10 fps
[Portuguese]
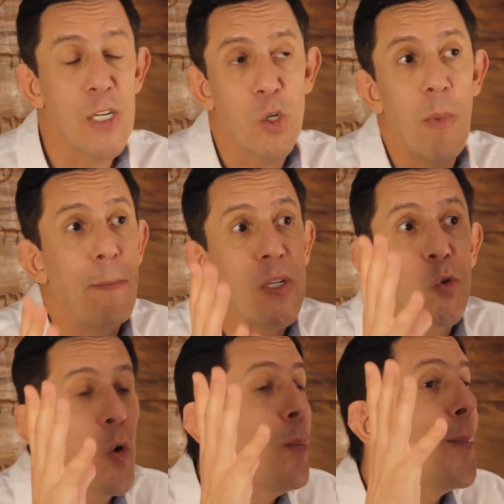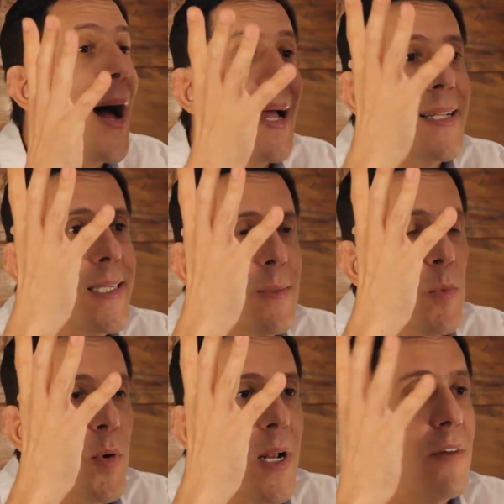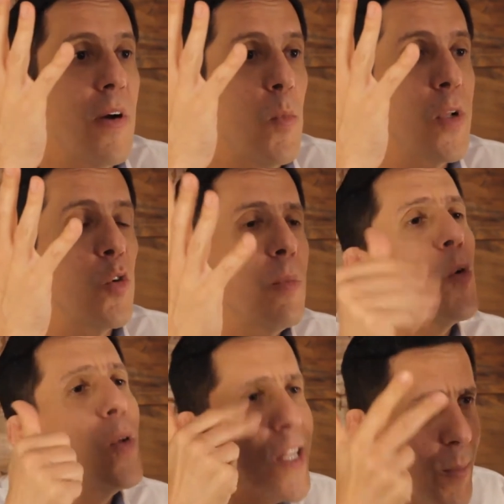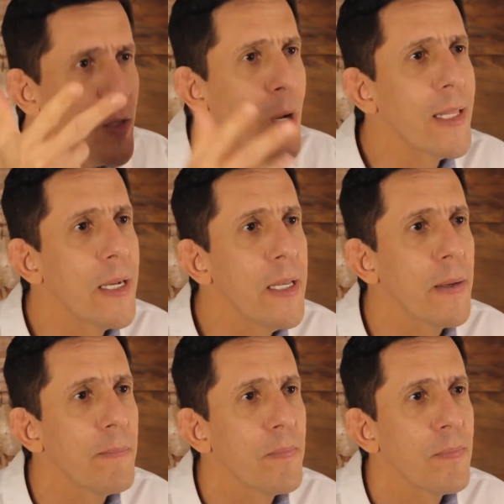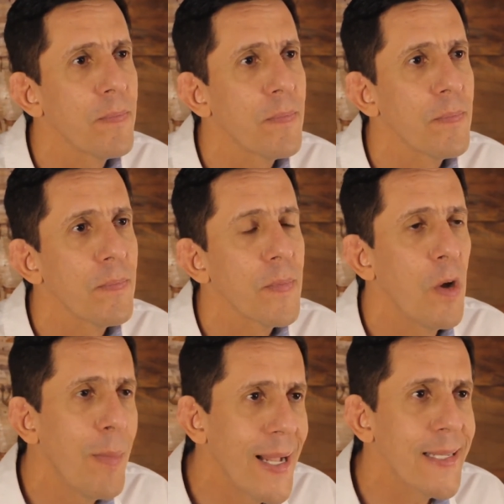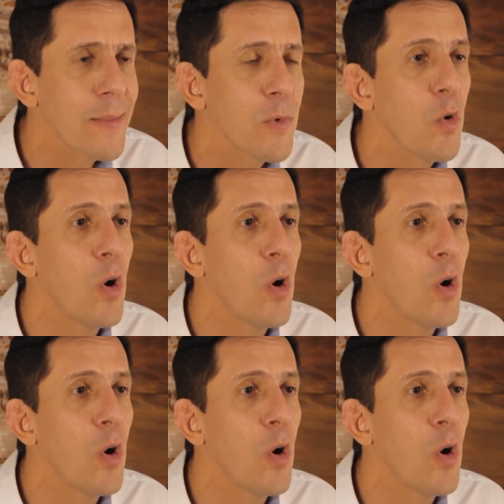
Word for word: você acha que uma pessoa é o máximo porque ela é famosa em alguma coisa, isso é uma idolatria. É o máximo.